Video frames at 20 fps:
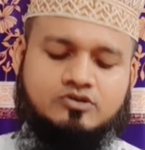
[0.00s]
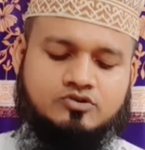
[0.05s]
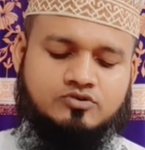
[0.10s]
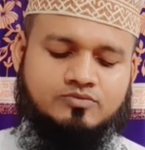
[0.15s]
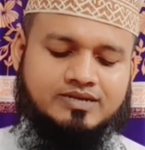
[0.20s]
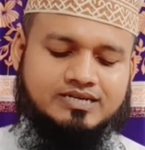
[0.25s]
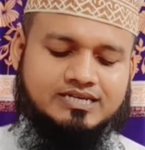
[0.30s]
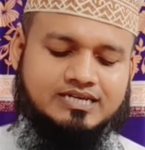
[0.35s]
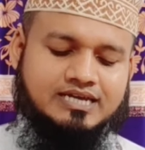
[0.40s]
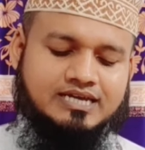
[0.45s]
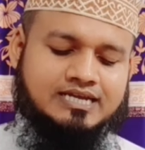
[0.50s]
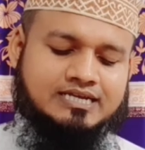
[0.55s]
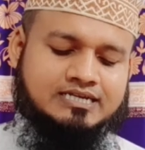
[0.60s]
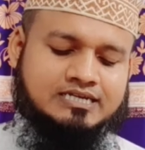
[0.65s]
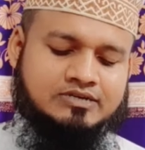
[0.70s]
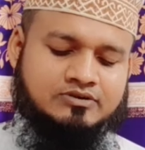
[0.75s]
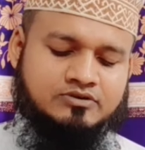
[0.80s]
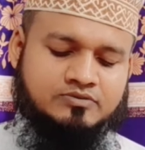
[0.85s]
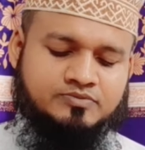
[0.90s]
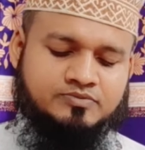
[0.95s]
রোমানিয়ার এক
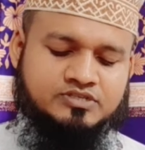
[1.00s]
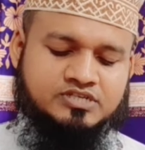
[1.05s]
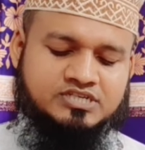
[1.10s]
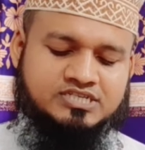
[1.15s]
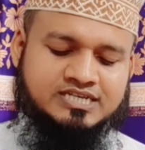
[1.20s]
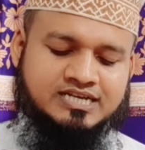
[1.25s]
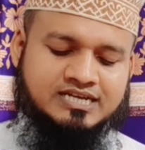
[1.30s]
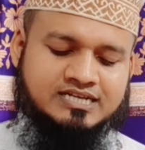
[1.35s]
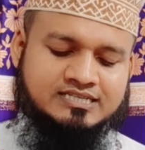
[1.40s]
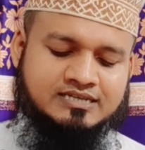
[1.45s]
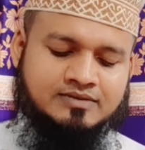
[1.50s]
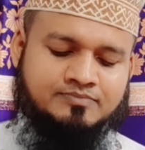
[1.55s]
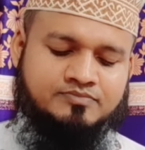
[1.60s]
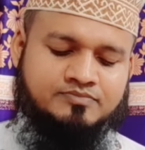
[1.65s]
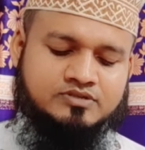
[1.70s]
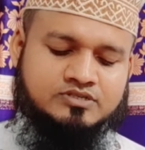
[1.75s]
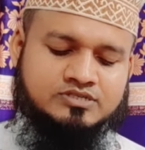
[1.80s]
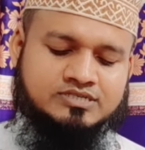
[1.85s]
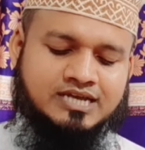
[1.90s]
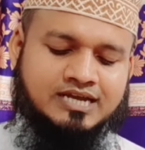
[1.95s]
লেও পঁচিশ টাকা
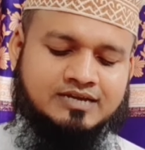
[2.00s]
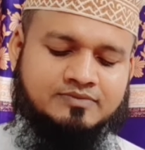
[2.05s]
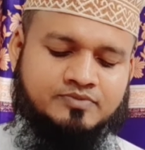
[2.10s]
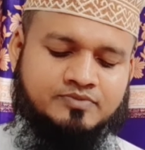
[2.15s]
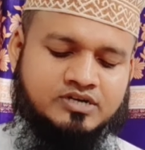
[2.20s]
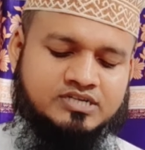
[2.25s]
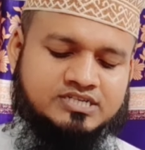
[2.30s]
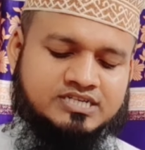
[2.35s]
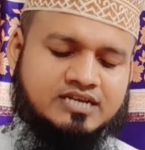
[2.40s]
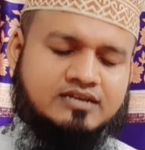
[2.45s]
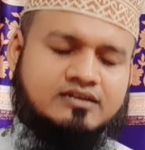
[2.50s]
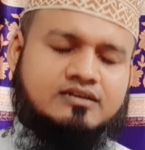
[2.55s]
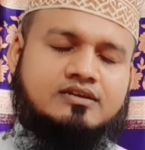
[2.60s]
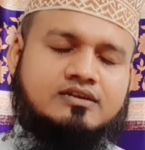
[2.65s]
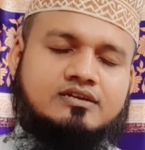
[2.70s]
ষাট পয়সা